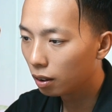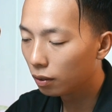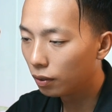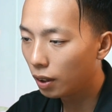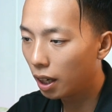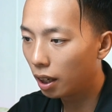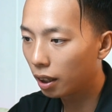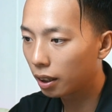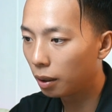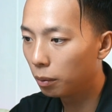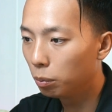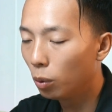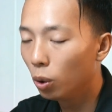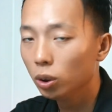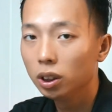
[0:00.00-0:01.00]
về cái
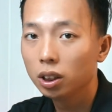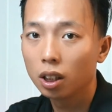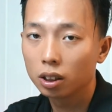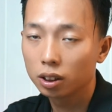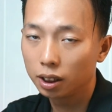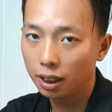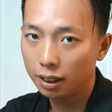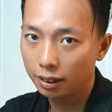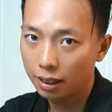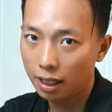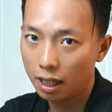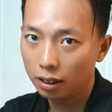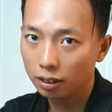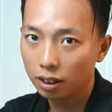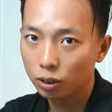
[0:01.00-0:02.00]
môi trường set
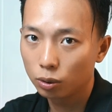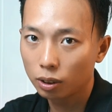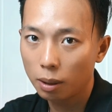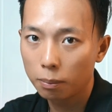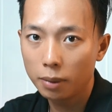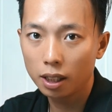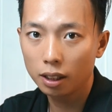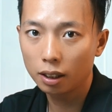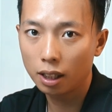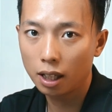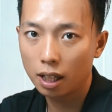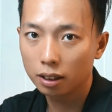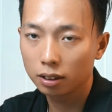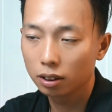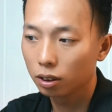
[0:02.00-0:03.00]
sáng để chúng ta biết
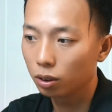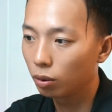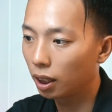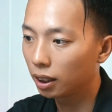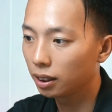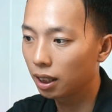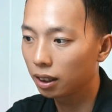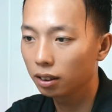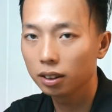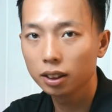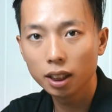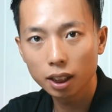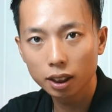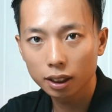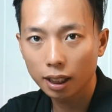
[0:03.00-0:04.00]
là sử dụng ánh sáng tự
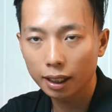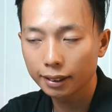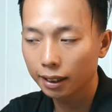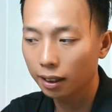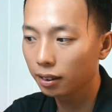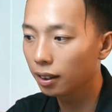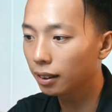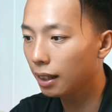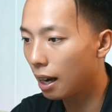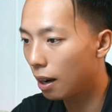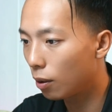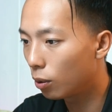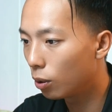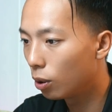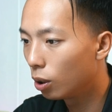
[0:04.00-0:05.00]
nhiên, ánh sáng nhân tạo,
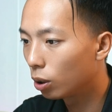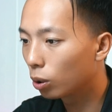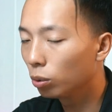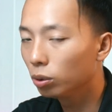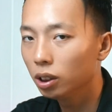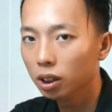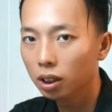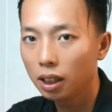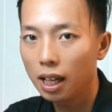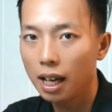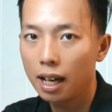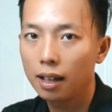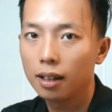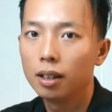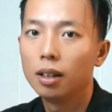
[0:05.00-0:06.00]
cũng như
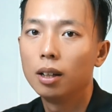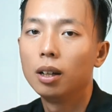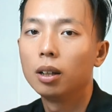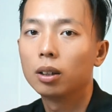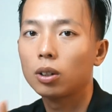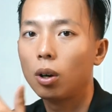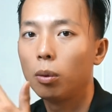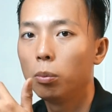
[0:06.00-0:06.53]
là có